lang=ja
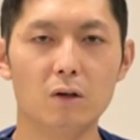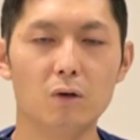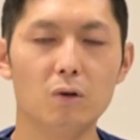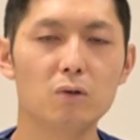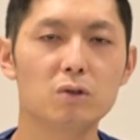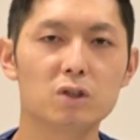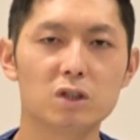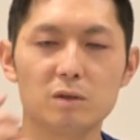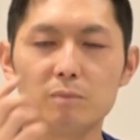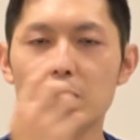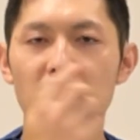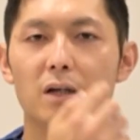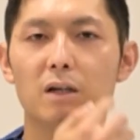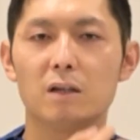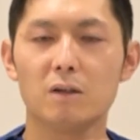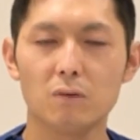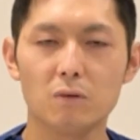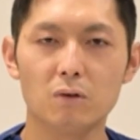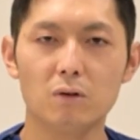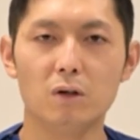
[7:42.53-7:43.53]
お口周
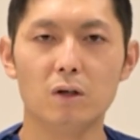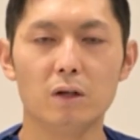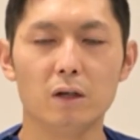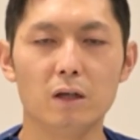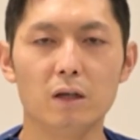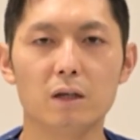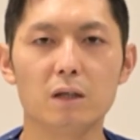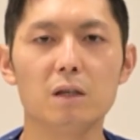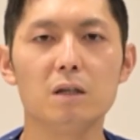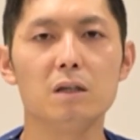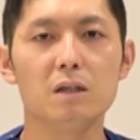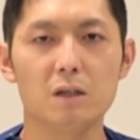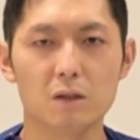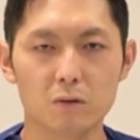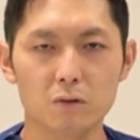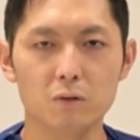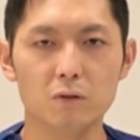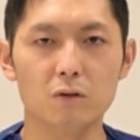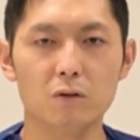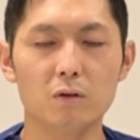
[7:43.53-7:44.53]
りの筋
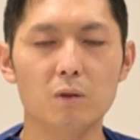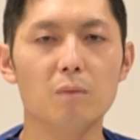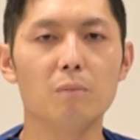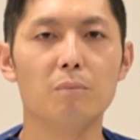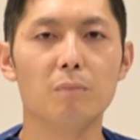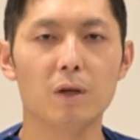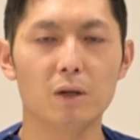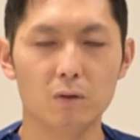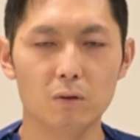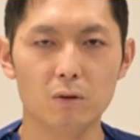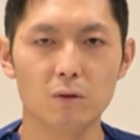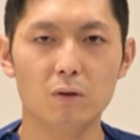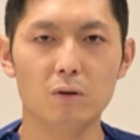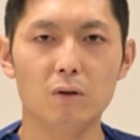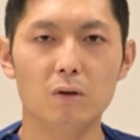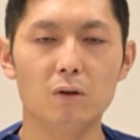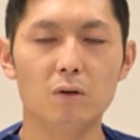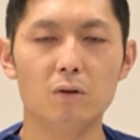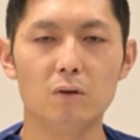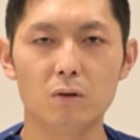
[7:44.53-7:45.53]
肉ベロ
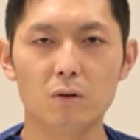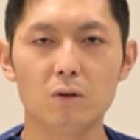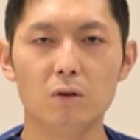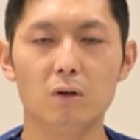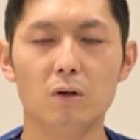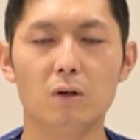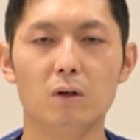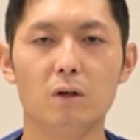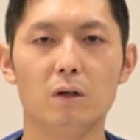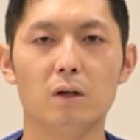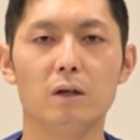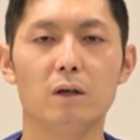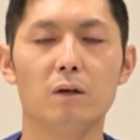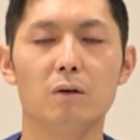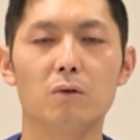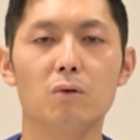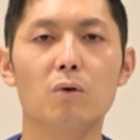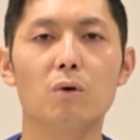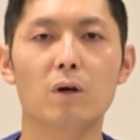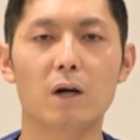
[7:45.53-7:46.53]
を
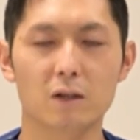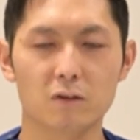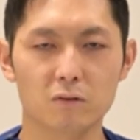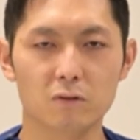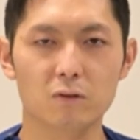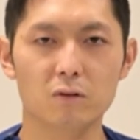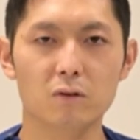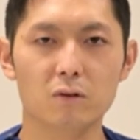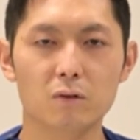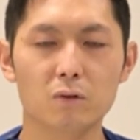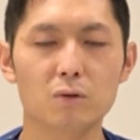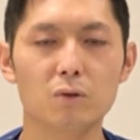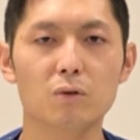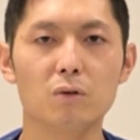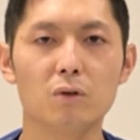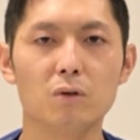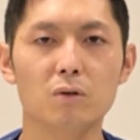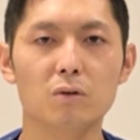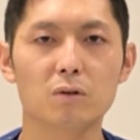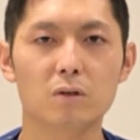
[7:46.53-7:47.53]
動かすこと
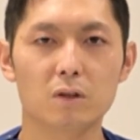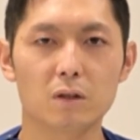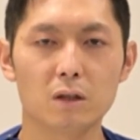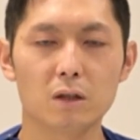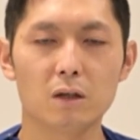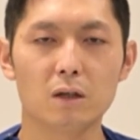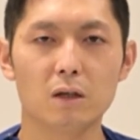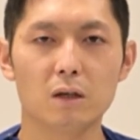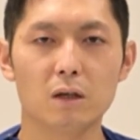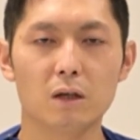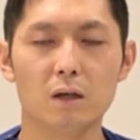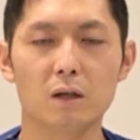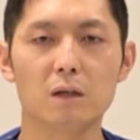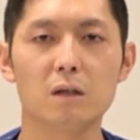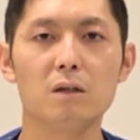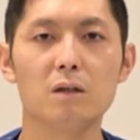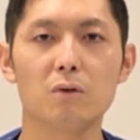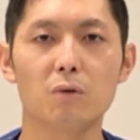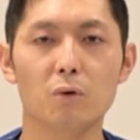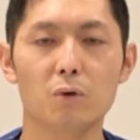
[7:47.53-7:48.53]
によって
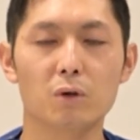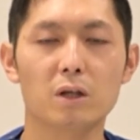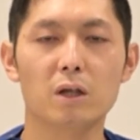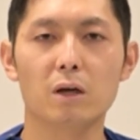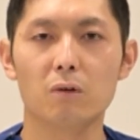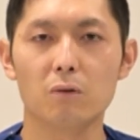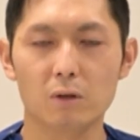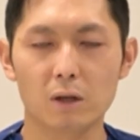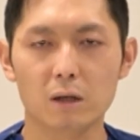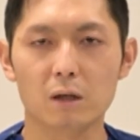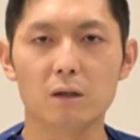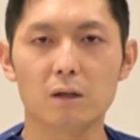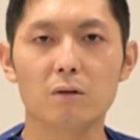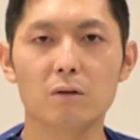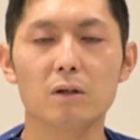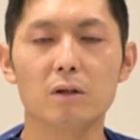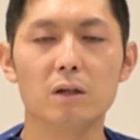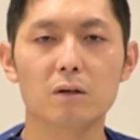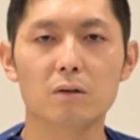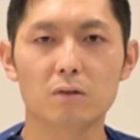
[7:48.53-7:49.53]
筋肉を鍛えるだけで
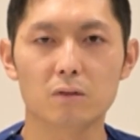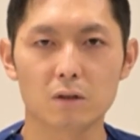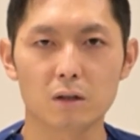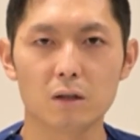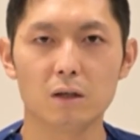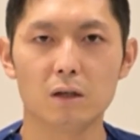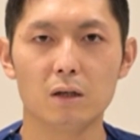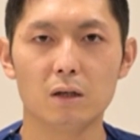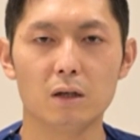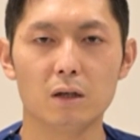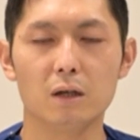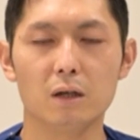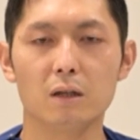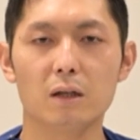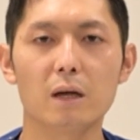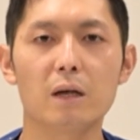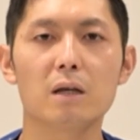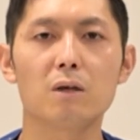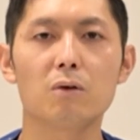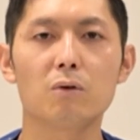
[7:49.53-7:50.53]
はなくて
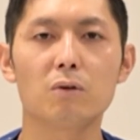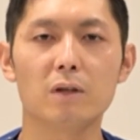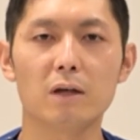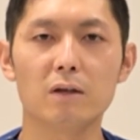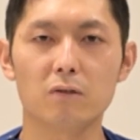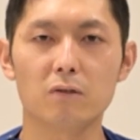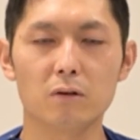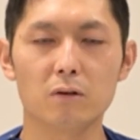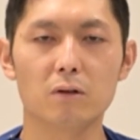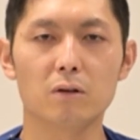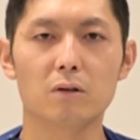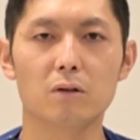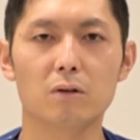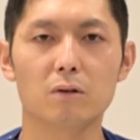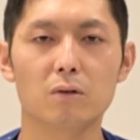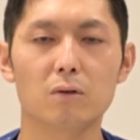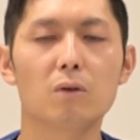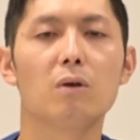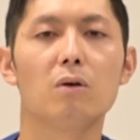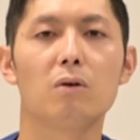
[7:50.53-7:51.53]
唾液を出す
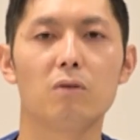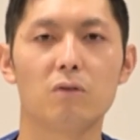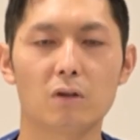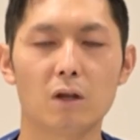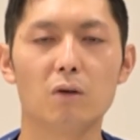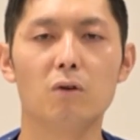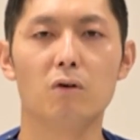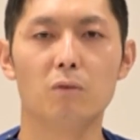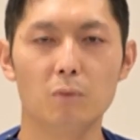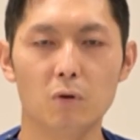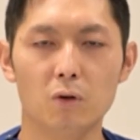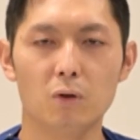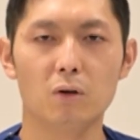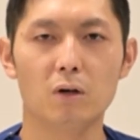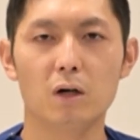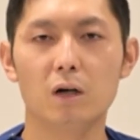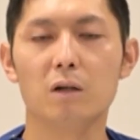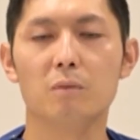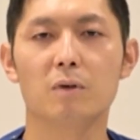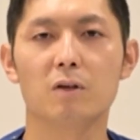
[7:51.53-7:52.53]
という作用も
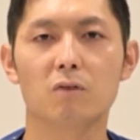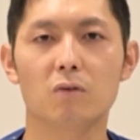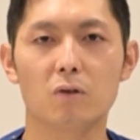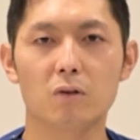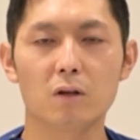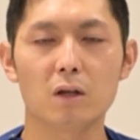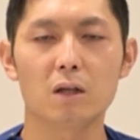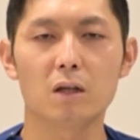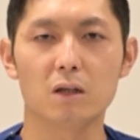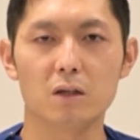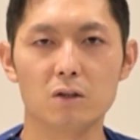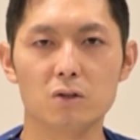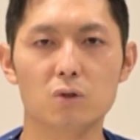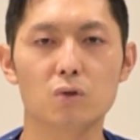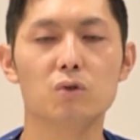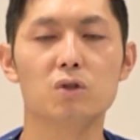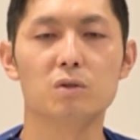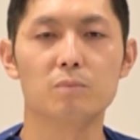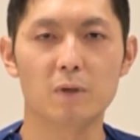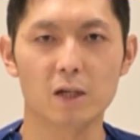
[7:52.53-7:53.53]
ありますので是非
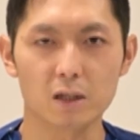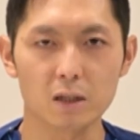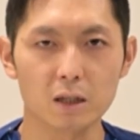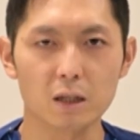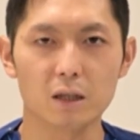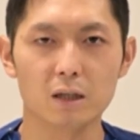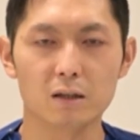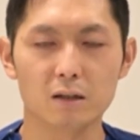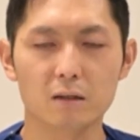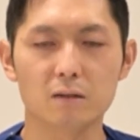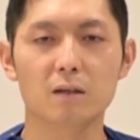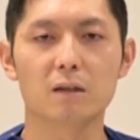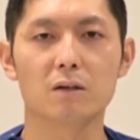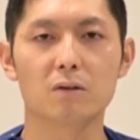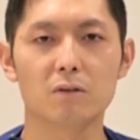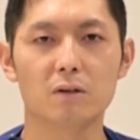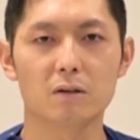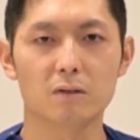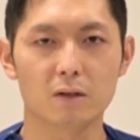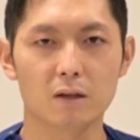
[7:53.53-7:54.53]
食事前になさって
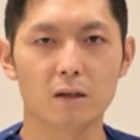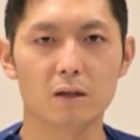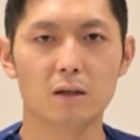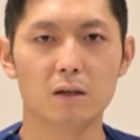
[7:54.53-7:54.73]
ください